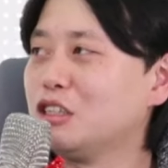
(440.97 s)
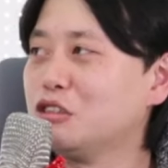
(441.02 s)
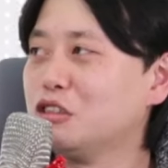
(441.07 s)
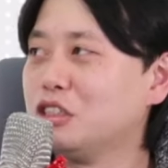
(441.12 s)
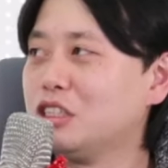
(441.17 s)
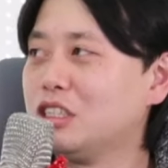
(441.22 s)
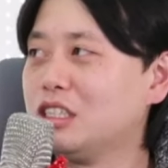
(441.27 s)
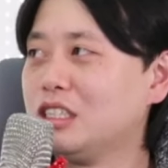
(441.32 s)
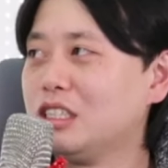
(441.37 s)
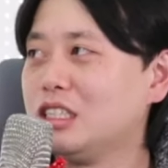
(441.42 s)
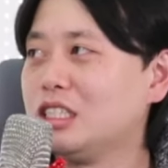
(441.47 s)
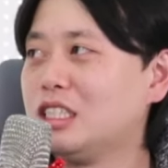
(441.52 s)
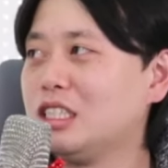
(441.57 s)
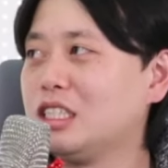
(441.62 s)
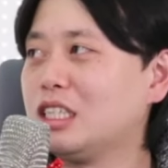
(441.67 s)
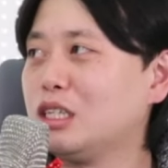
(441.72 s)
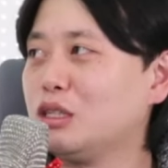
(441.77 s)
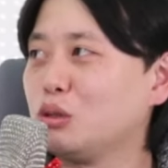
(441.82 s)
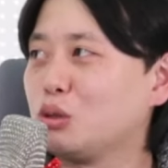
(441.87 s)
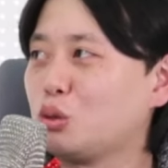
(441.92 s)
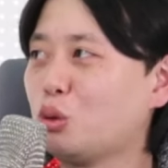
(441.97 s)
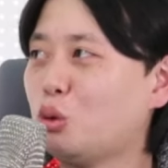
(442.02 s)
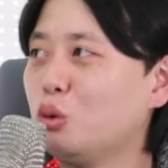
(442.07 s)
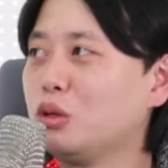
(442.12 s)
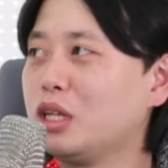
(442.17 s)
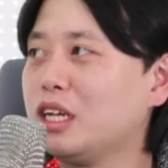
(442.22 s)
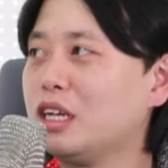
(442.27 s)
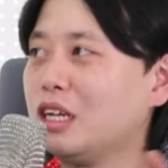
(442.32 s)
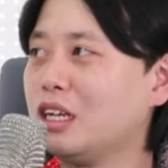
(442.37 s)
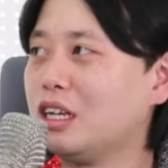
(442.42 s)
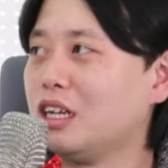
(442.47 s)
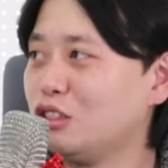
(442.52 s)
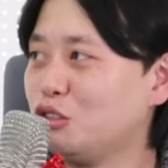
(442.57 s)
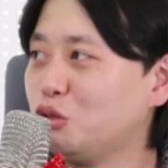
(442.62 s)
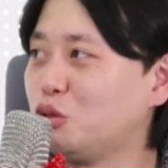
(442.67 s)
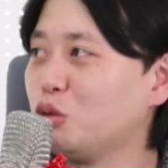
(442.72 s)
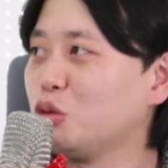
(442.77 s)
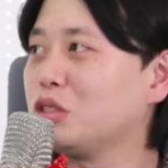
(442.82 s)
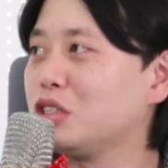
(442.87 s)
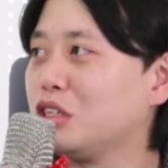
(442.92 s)
경우는 실제로 돈의
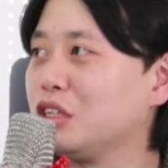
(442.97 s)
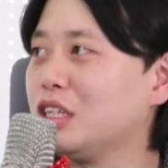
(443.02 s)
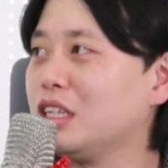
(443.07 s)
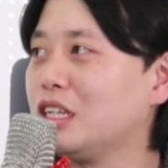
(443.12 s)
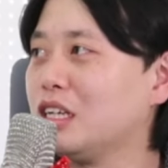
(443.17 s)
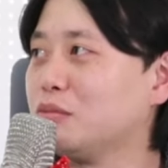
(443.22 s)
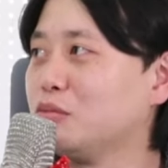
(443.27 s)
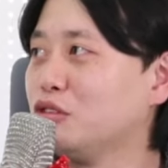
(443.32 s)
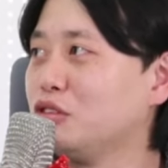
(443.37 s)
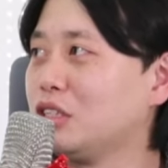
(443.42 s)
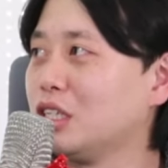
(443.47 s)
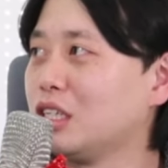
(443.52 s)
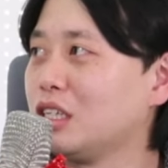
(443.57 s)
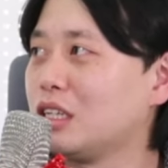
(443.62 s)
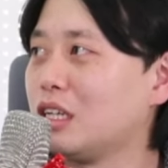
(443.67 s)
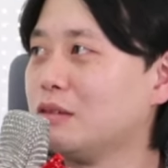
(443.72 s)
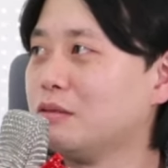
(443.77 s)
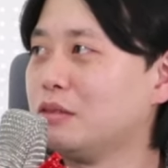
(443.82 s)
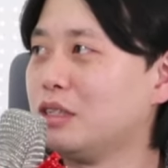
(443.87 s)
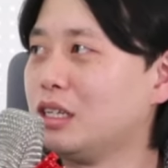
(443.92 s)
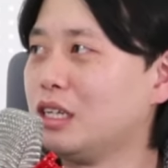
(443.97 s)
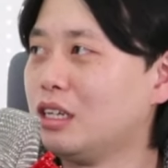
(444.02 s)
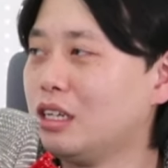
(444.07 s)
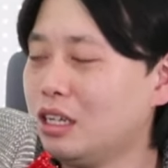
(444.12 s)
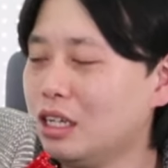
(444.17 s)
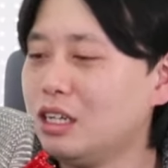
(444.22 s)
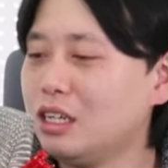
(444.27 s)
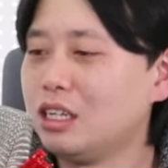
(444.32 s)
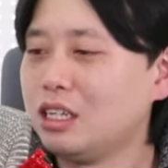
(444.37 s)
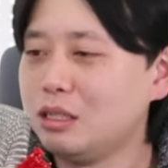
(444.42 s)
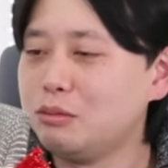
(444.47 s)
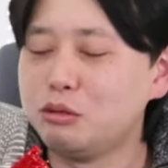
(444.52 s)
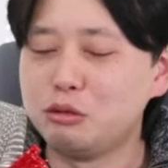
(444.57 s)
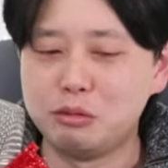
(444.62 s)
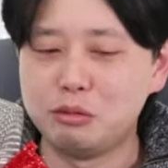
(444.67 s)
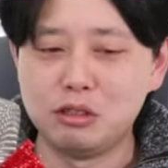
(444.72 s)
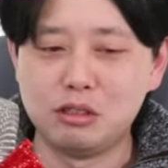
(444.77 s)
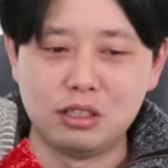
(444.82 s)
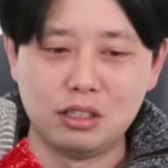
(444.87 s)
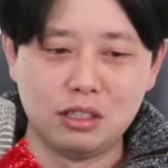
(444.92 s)
유동성에 대한 문제이기 때문에 그렇죠. 이
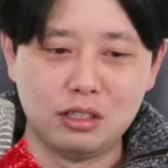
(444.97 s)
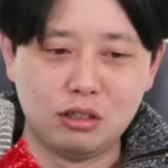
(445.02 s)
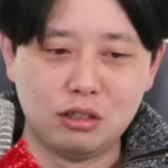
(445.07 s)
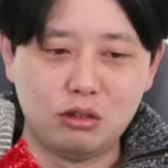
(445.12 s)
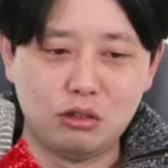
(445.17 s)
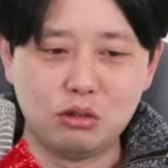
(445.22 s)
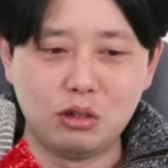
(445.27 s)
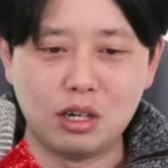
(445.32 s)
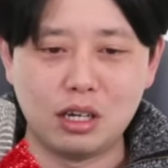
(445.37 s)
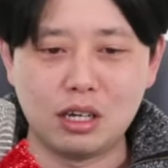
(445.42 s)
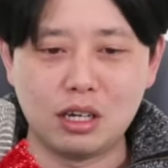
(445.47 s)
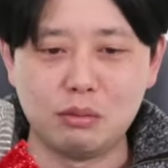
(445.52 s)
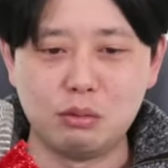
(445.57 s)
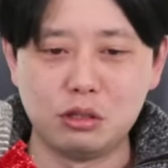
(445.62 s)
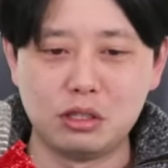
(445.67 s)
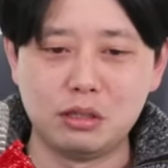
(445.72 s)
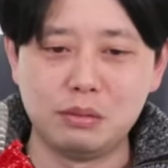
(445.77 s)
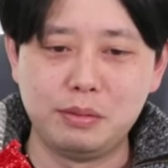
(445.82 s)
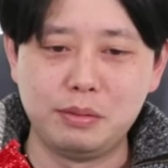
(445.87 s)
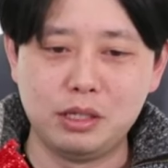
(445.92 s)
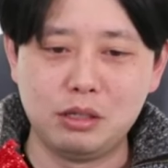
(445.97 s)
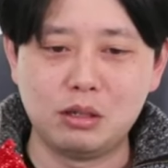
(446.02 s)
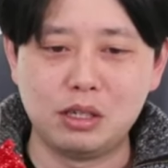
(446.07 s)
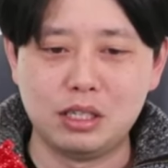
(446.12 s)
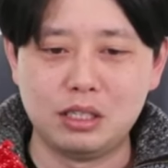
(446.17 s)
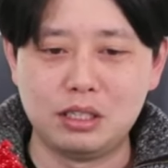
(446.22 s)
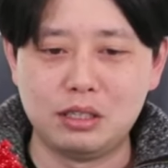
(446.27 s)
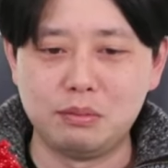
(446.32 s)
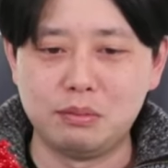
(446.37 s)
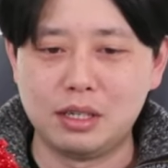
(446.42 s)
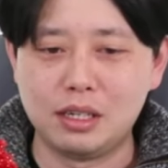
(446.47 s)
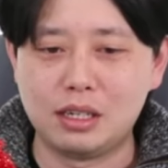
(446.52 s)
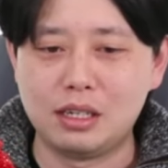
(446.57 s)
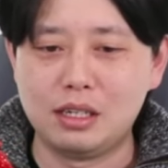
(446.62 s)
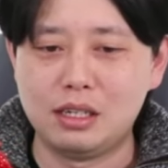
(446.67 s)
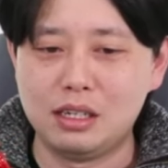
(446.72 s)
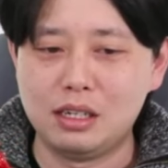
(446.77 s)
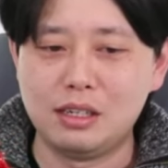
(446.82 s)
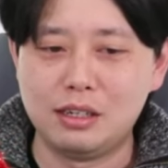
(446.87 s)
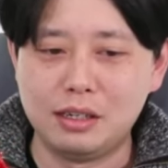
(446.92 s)
부분은 중요하게 보실 필요가 있습니다.
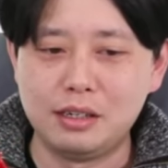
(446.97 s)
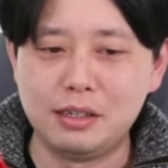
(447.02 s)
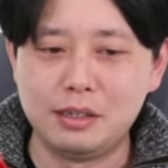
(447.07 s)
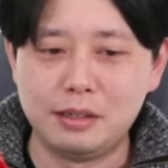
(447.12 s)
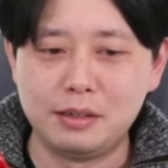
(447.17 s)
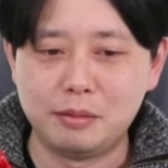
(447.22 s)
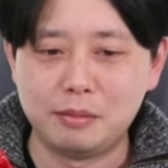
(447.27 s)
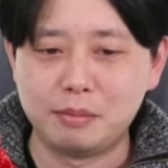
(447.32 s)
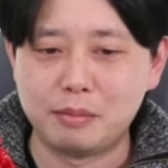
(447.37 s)
네, 지금